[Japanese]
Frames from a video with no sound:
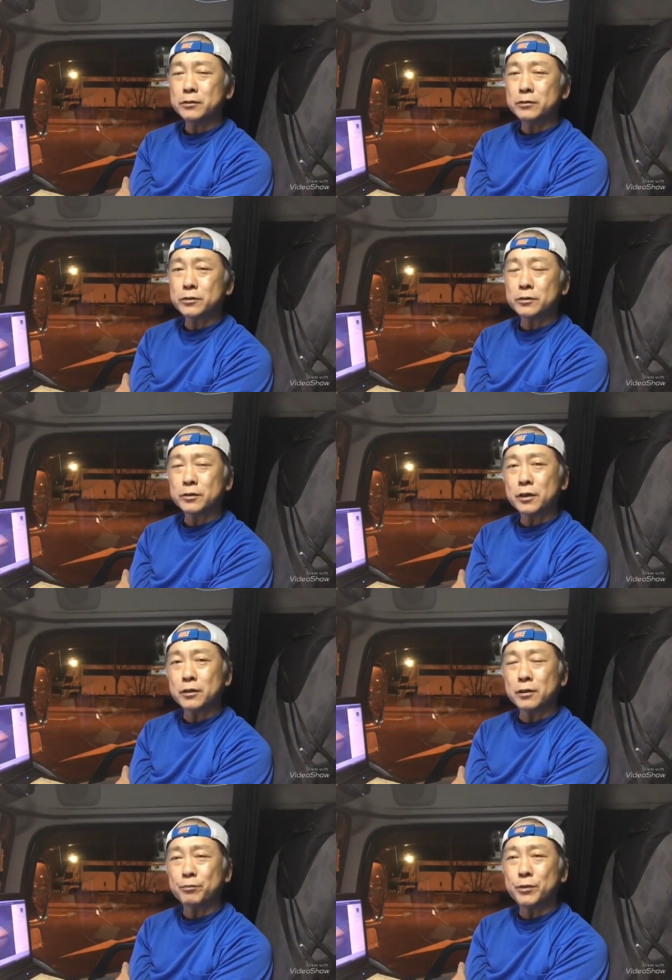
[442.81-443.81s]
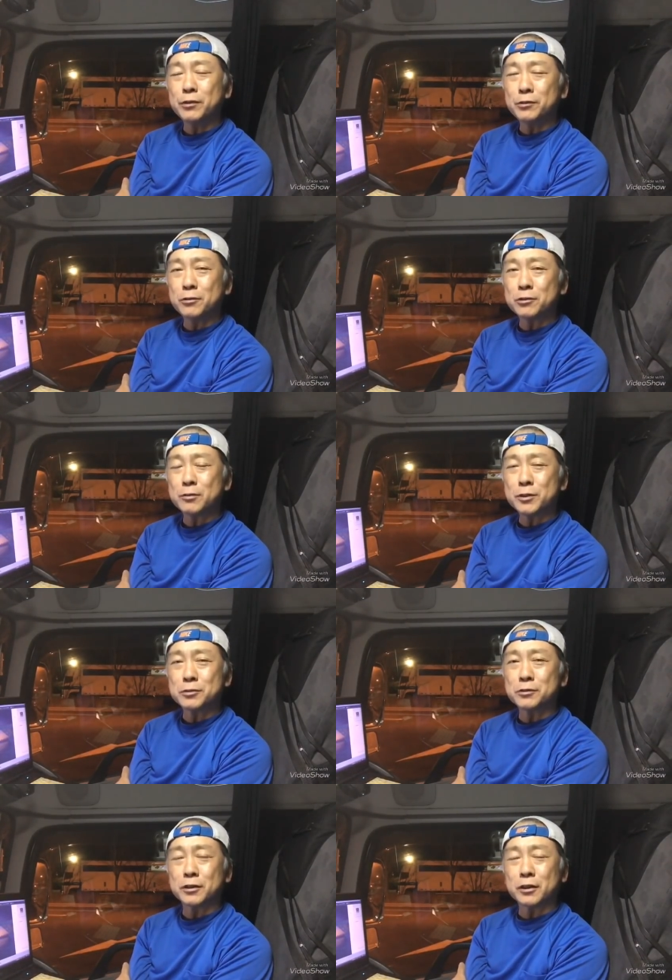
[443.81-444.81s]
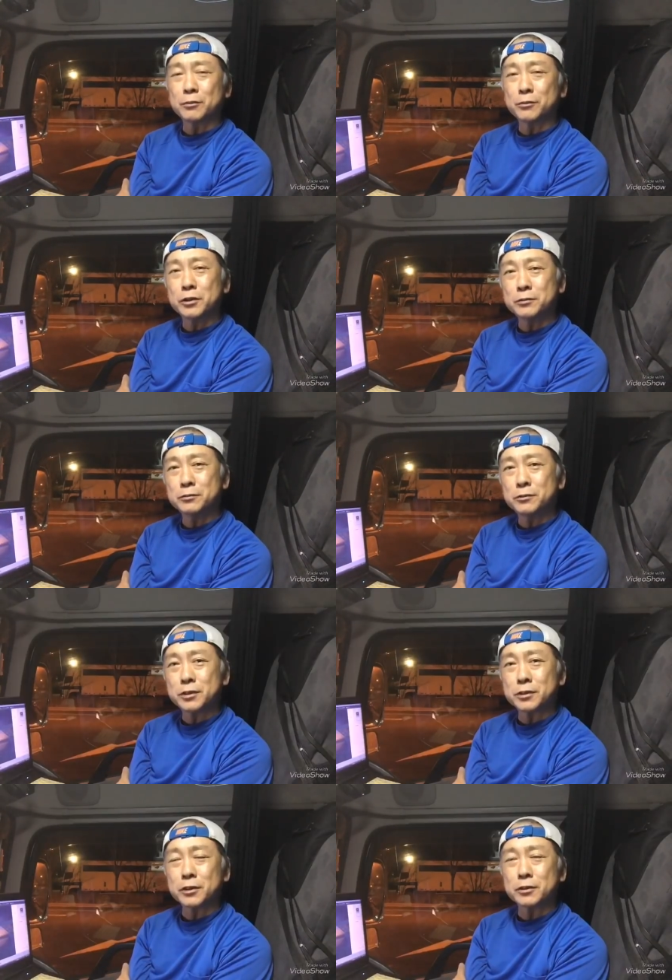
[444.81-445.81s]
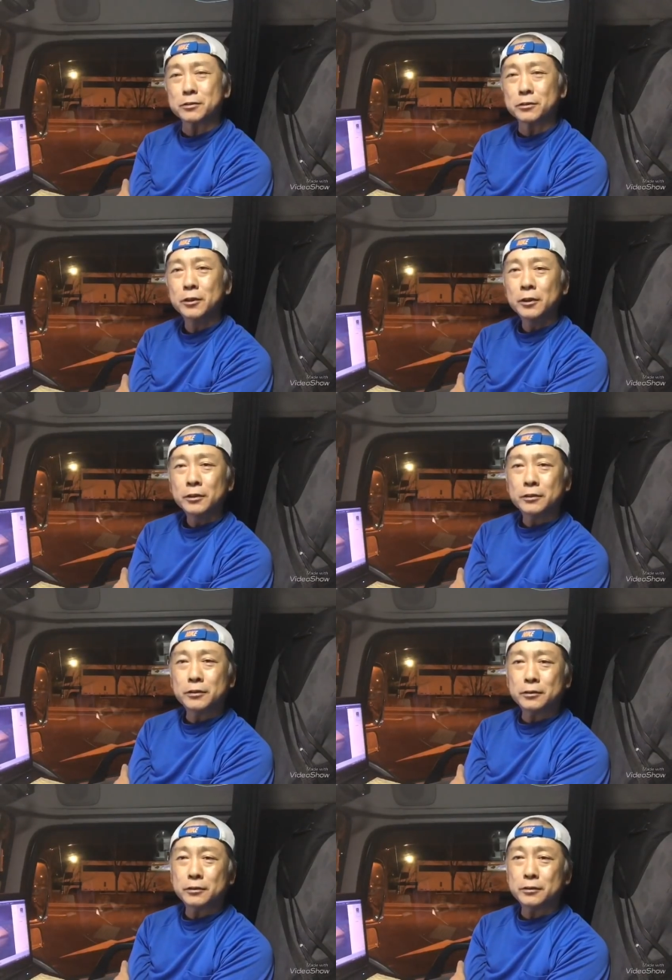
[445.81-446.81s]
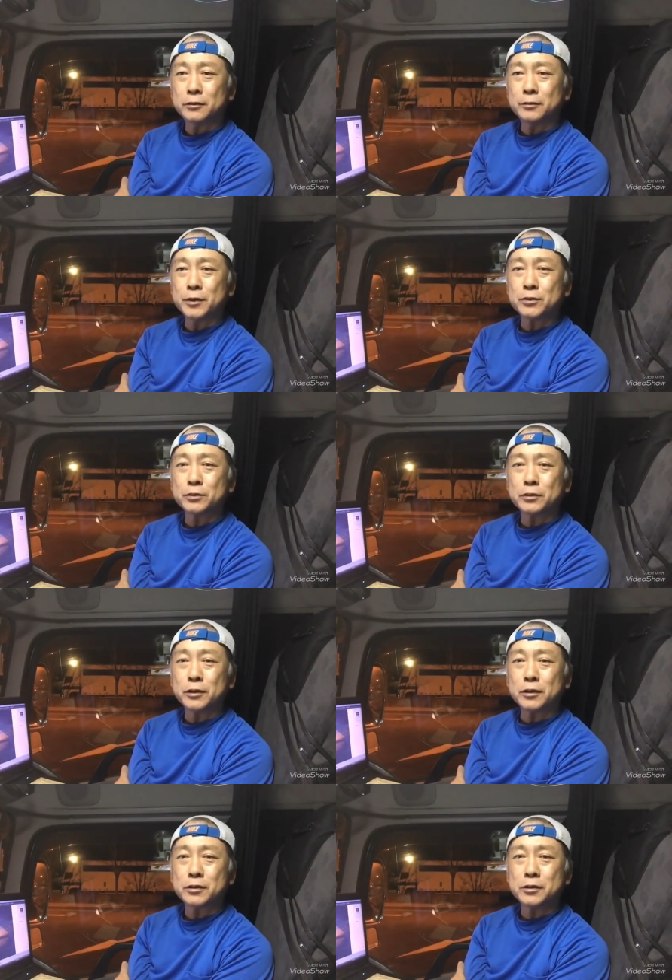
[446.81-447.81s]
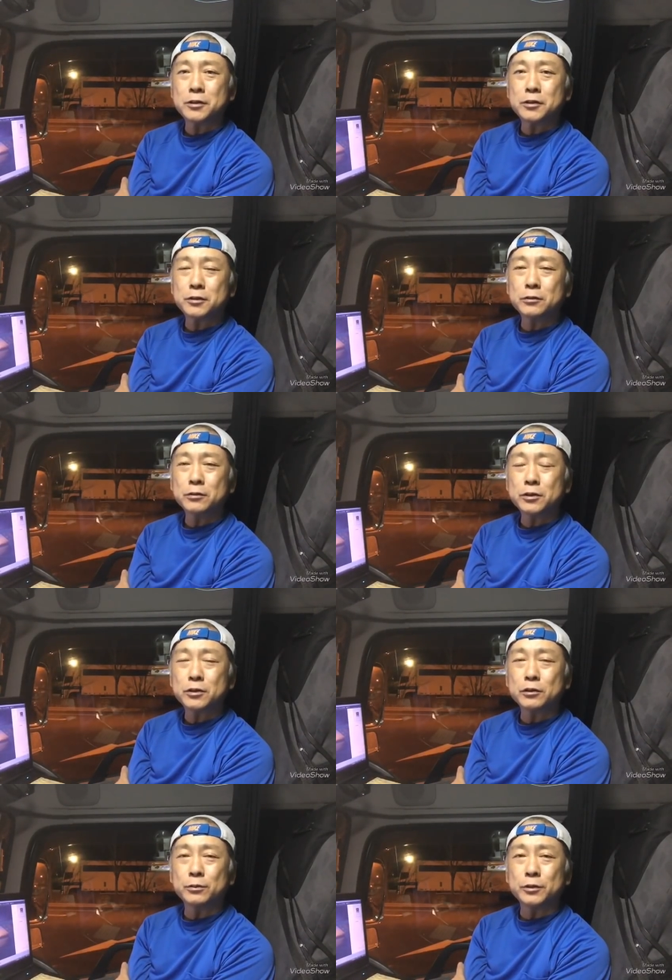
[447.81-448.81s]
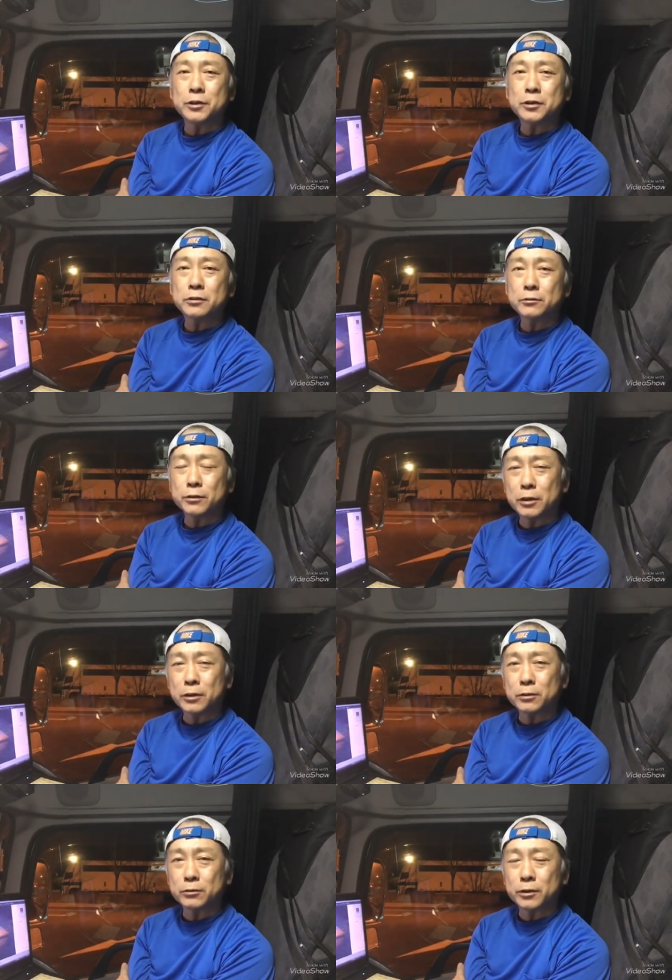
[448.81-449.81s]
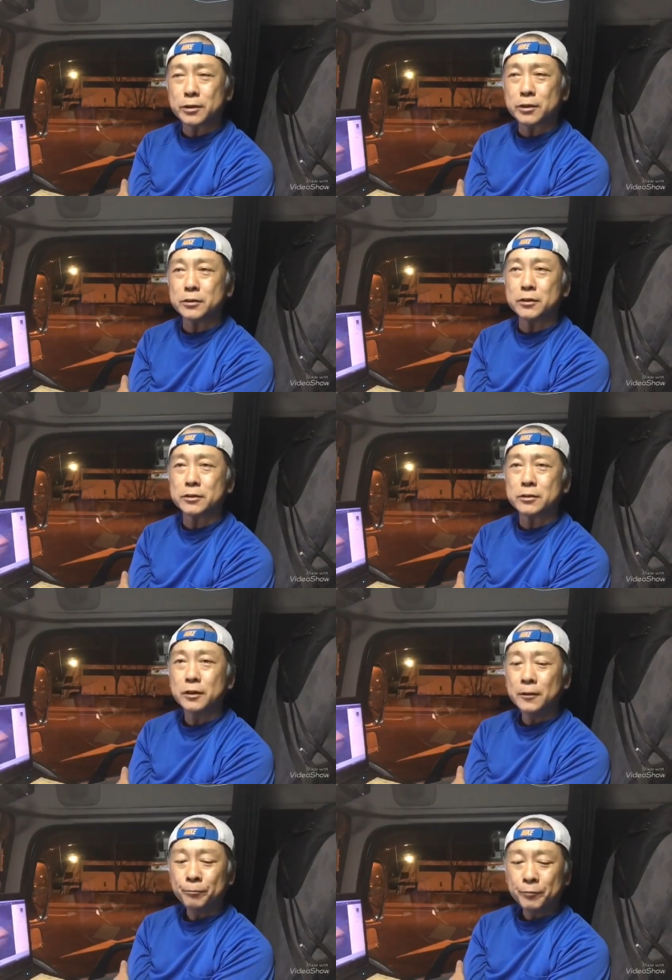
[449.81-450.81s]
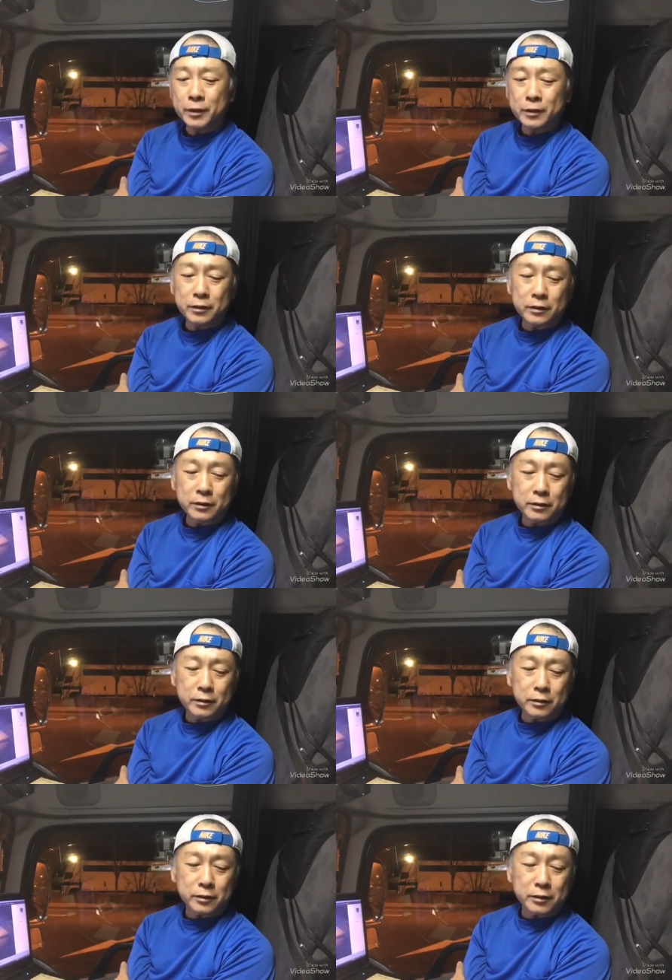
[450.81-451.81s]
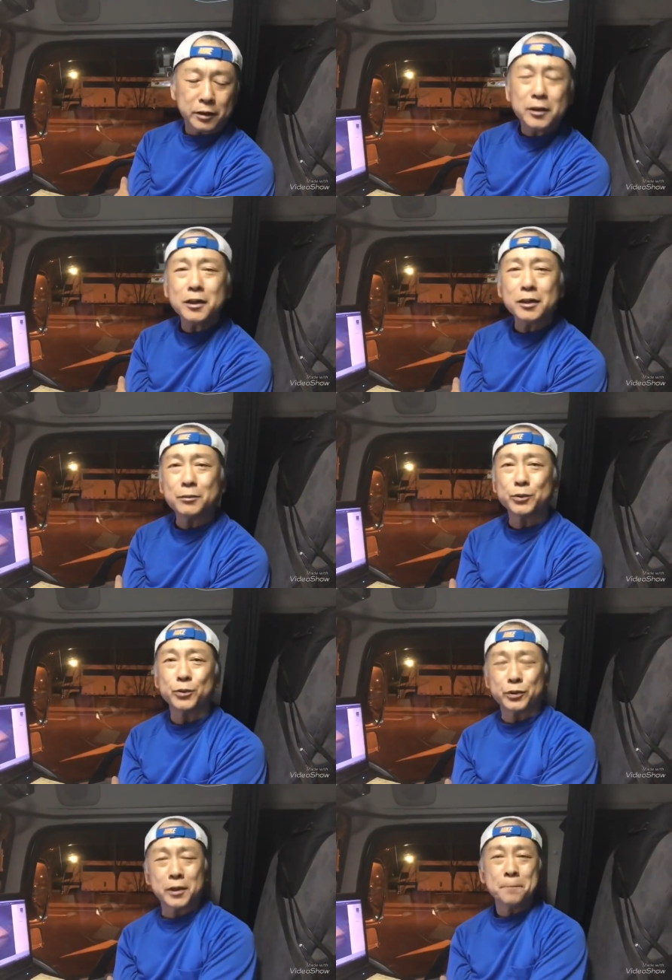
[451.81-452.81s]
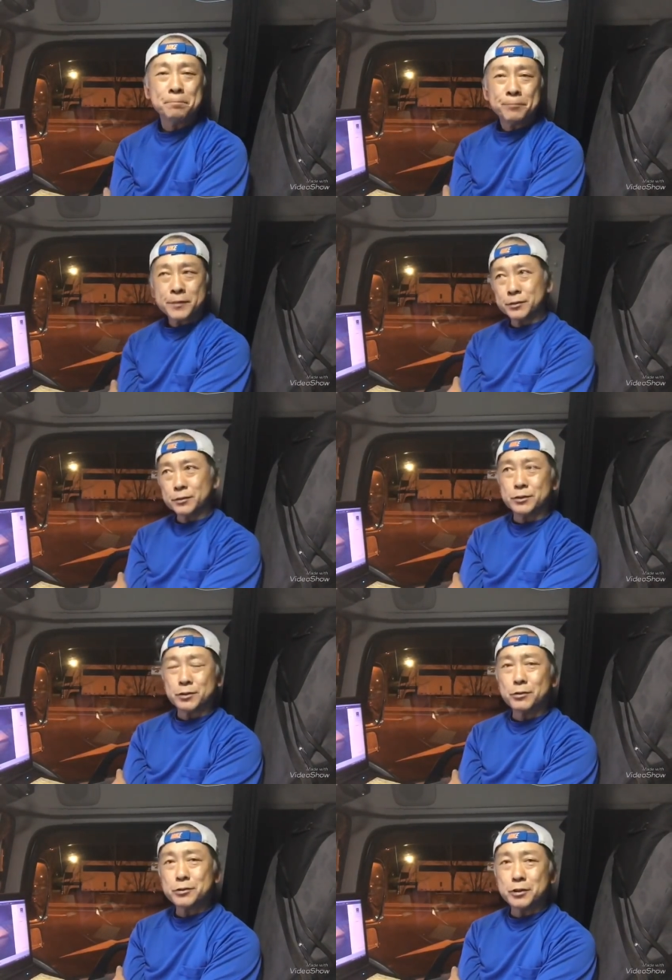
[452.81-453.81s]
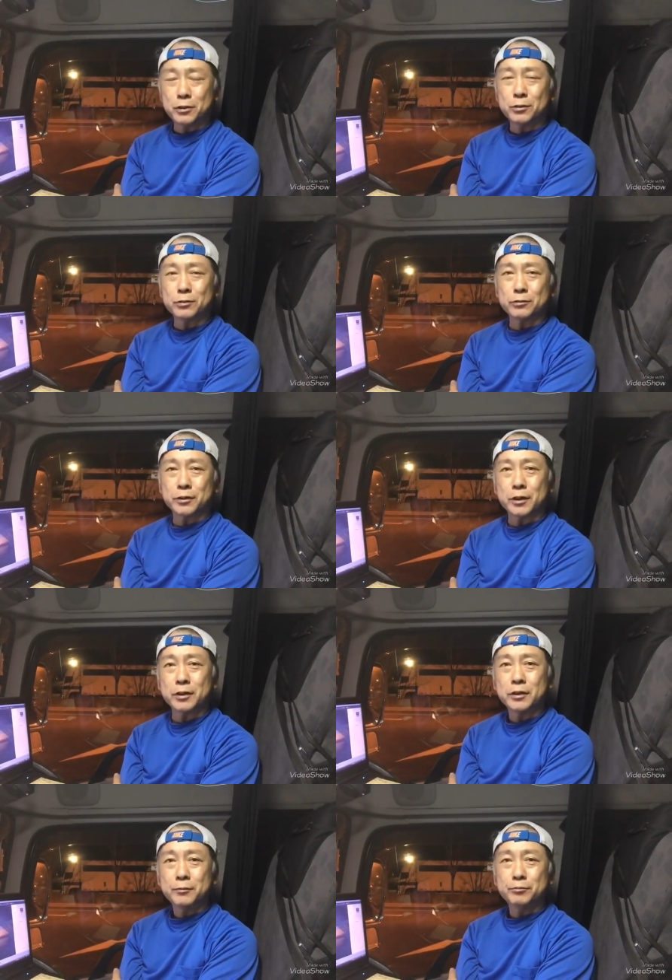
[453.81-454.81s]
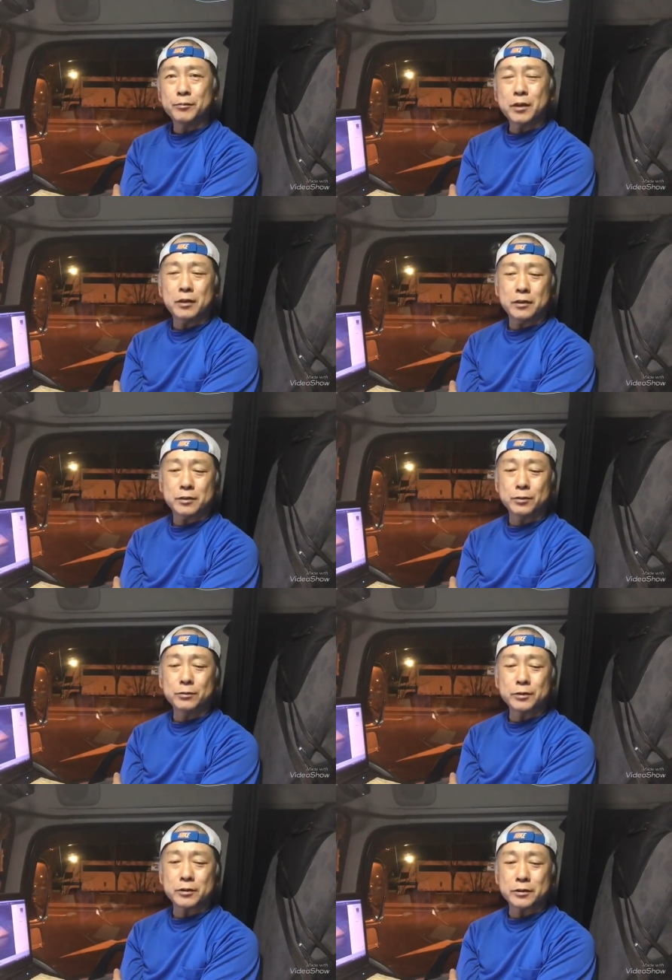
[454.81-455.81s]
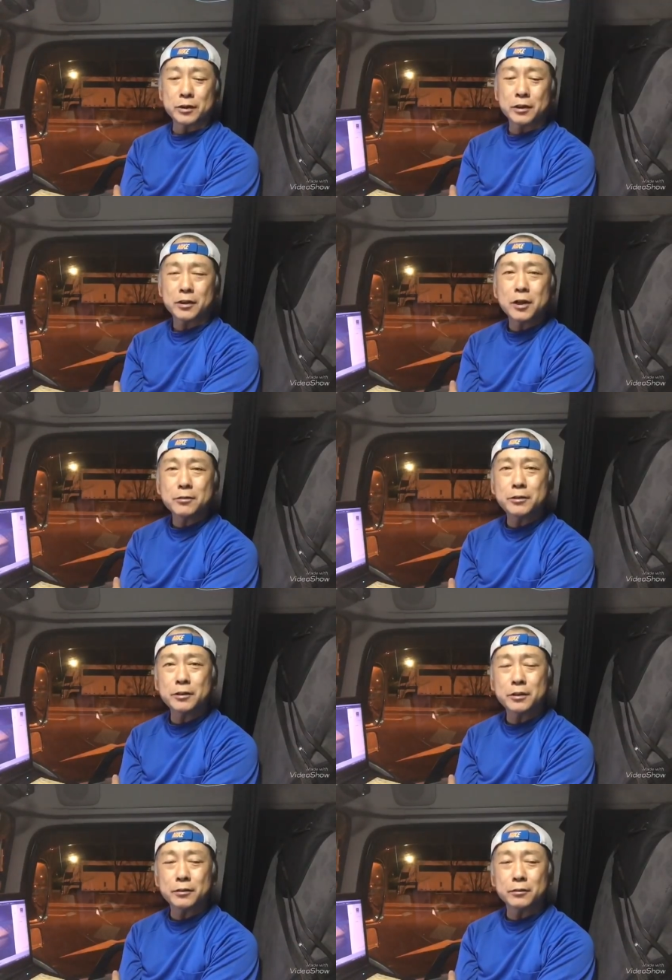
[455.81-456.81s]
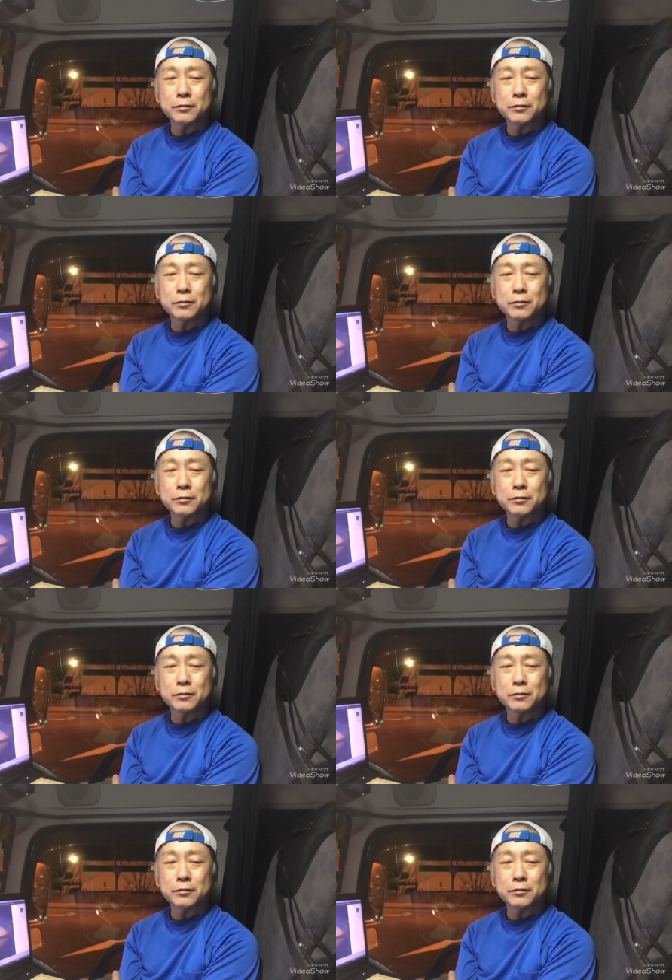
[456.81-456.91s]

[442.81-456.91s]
のでねピンク色に染まる瞬間なんかもう2分ぐらいしかないんですよで、まあ、そういうね一瞬の勝負一瞬を切り取るのが写真ですで綺麗なものをねその上手に撮るのはねまあそうですね比較的、